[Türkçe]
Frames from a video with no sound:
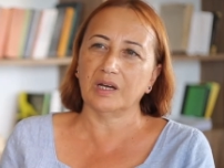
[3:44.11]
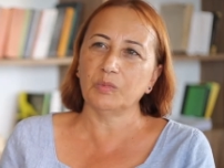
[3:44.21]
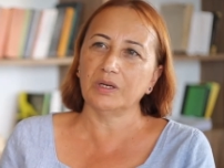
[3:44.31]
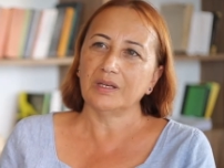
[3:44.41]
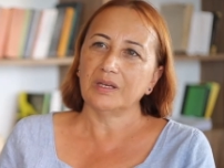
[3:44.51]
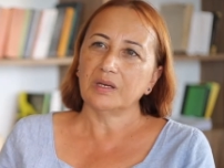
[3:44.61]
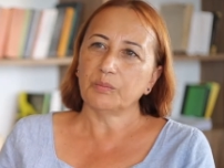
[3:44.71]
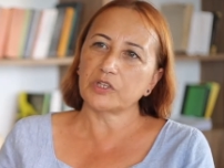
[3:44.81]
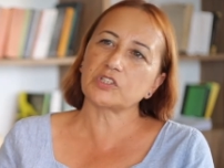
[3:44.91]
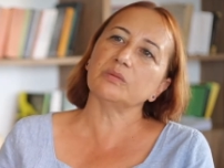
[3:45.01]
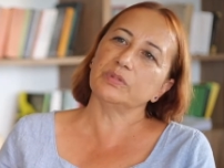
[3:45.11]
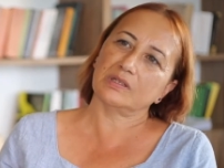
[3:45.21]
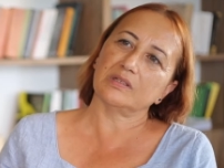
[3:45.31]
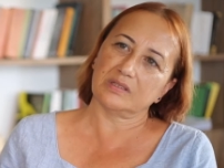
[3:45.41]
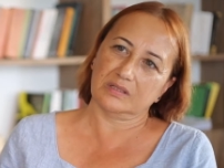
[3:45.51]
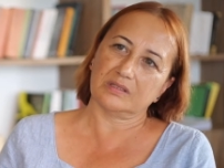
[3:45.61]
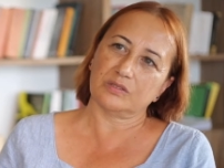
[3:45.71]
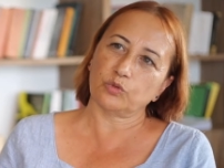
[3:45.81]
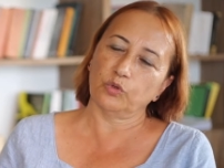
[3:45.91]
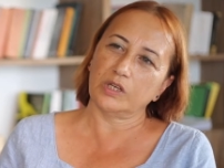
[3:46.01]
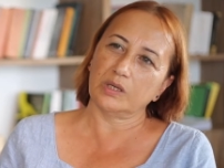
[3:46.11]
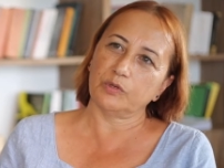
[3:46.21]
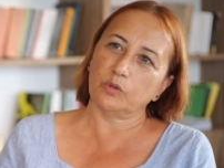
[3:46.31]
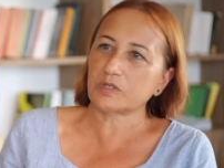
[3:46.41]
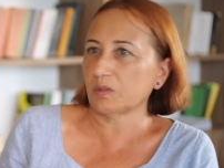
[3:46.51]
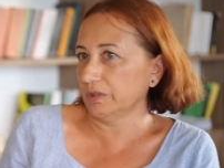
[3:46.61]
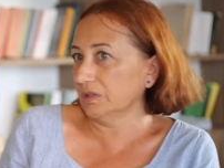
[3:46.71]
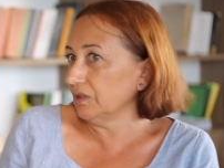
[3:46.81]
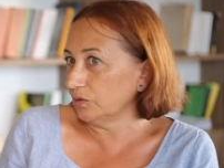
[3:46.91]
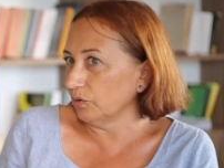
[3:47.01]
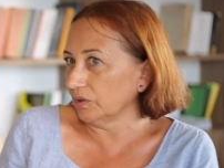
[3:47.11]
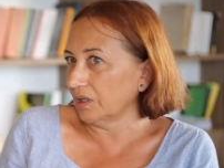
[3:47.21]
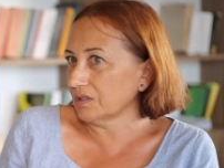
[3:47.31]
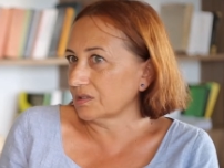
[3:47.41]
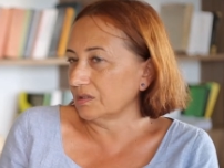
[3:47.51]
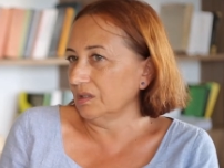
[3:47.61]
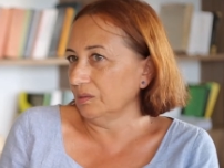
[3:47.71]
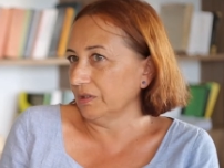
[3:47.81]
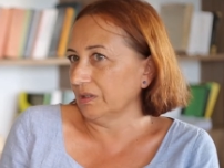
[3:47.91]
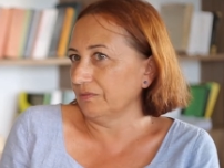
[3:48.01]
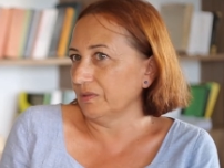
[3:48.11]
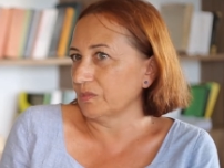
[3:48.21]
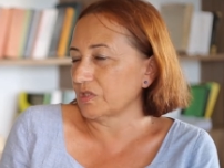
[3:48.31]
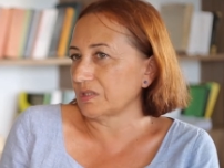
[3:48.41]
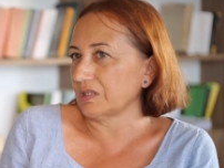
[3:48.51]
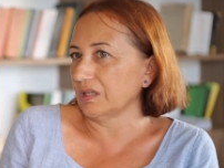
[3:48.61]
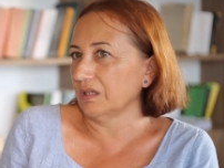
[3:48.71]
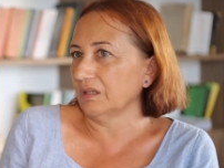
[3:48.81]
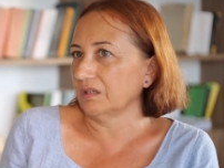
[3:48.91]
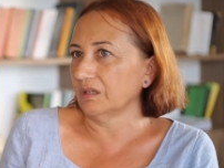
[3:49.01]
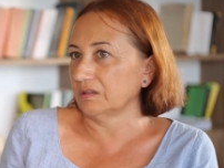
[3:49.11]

Ama başka birileri söyleyebiliyor. Mesela bana da diyorlar liberal feminist diye.